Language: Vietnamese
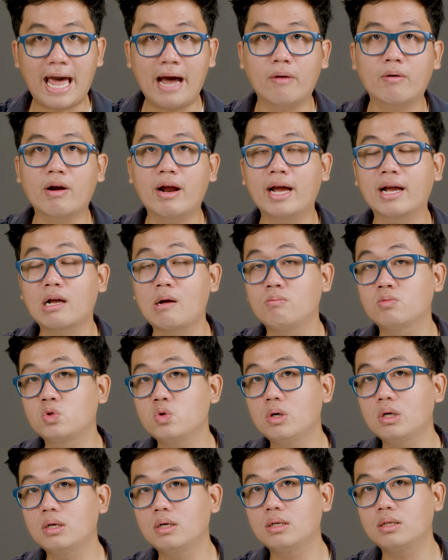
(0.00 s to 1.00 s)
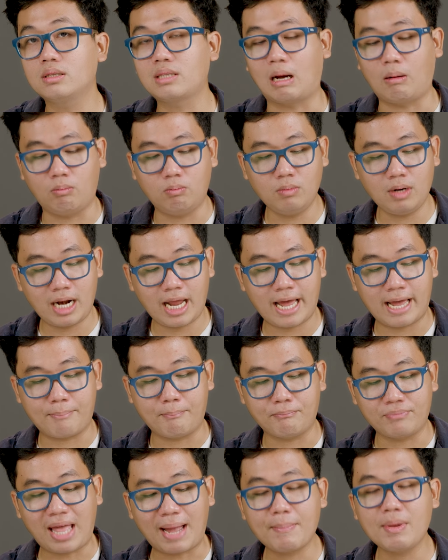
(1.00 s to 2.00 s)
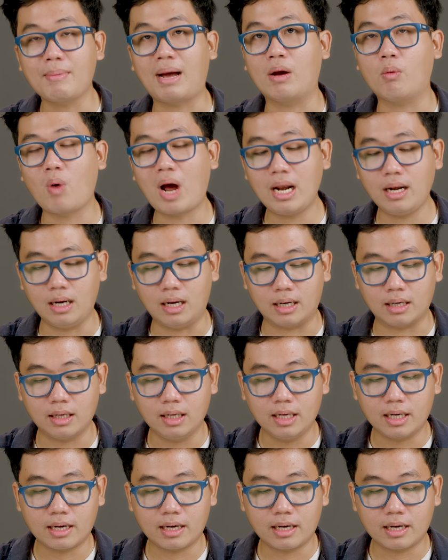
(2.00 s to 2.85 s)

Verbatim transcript: out ra công suất tổng là 87W lận.